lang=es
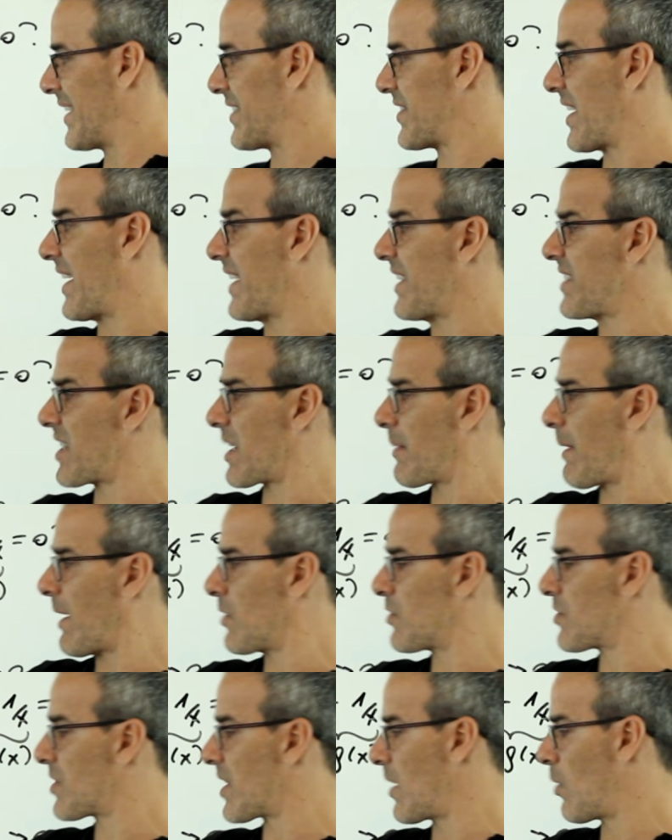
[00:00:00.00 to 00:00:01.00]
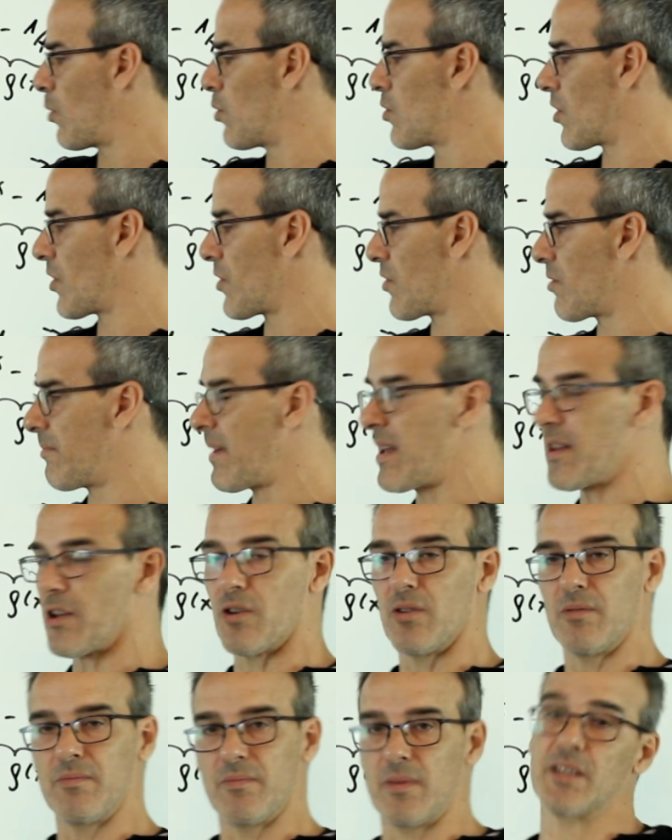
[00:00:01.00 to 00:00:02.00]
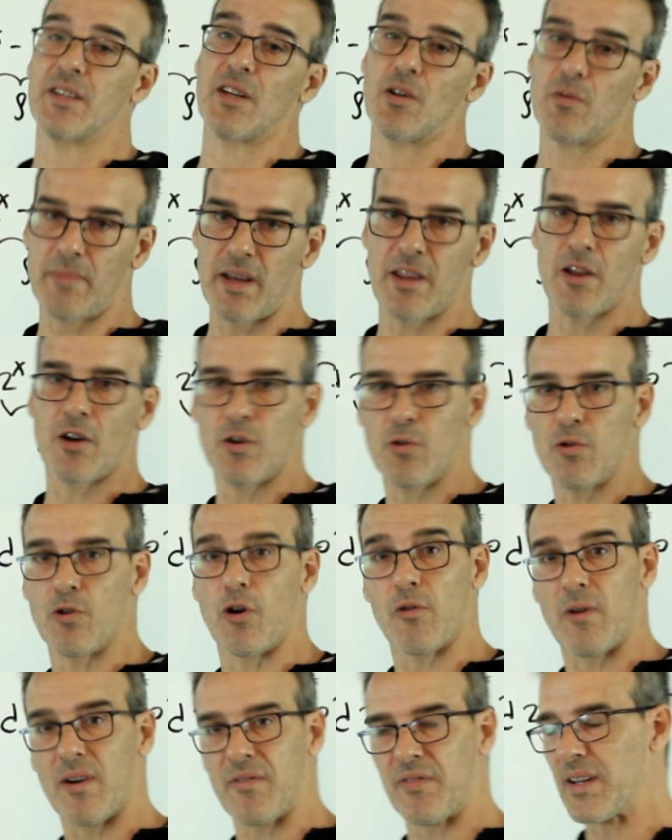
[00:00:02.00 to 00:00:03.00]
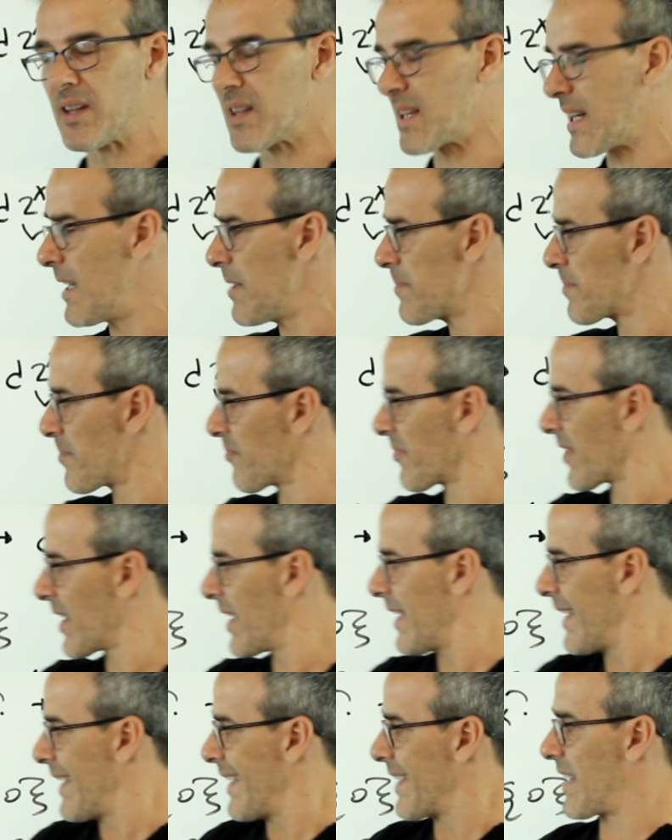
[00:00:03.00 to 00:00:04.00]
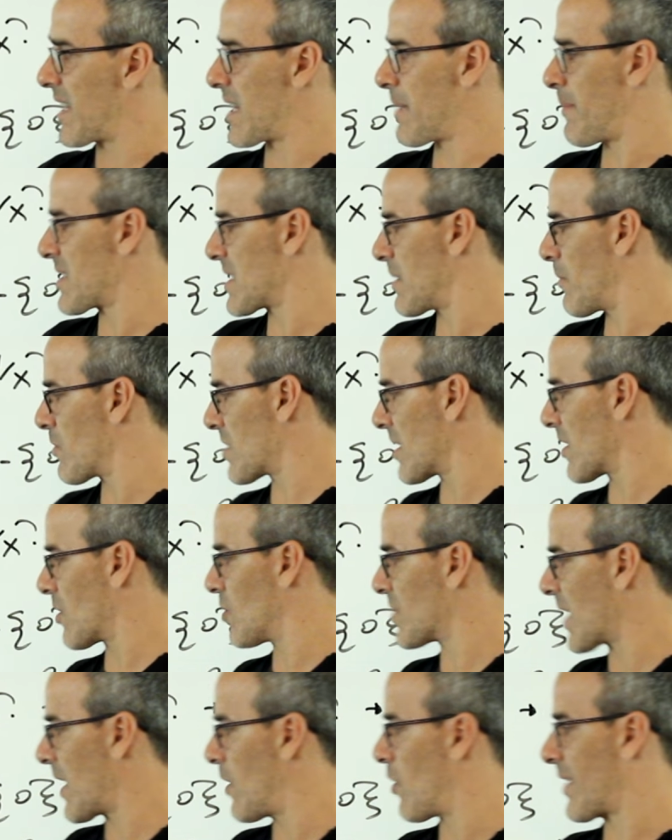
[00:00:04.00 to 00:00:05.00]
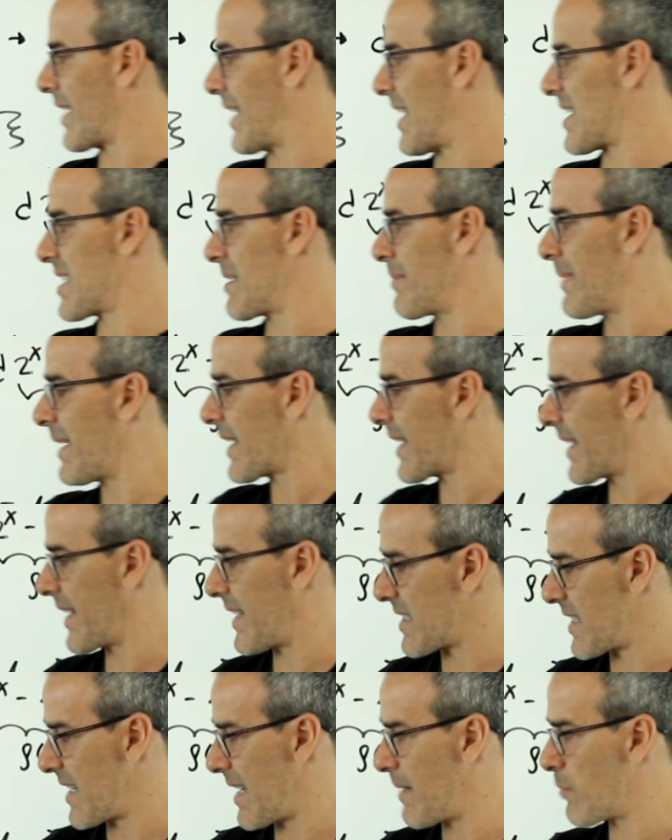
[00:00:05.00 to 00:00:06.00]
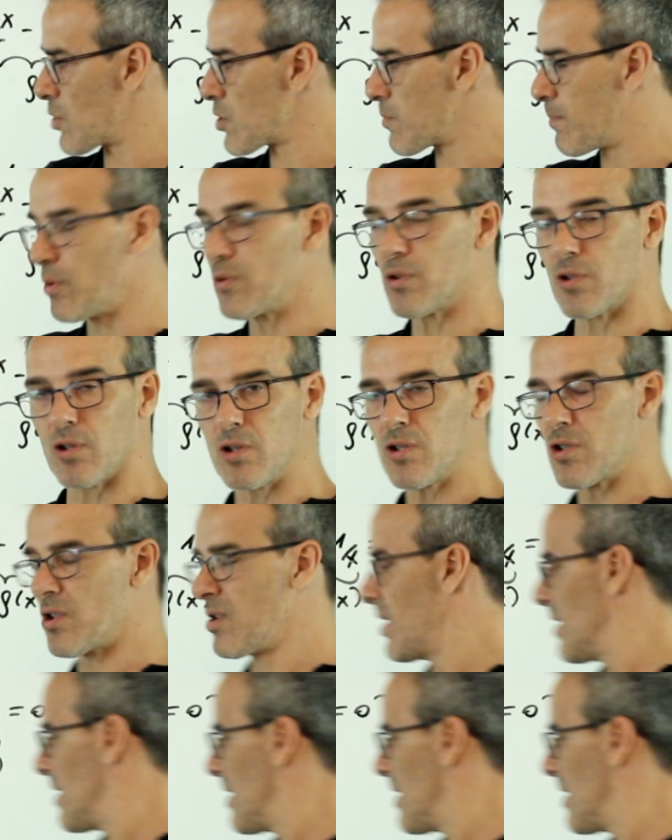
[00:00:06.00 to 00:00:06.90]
entre el intervalo entre 1 y un medio, entre un medio y 1 no afecta, y además hemos encontrado que las imágenes de ambos puntos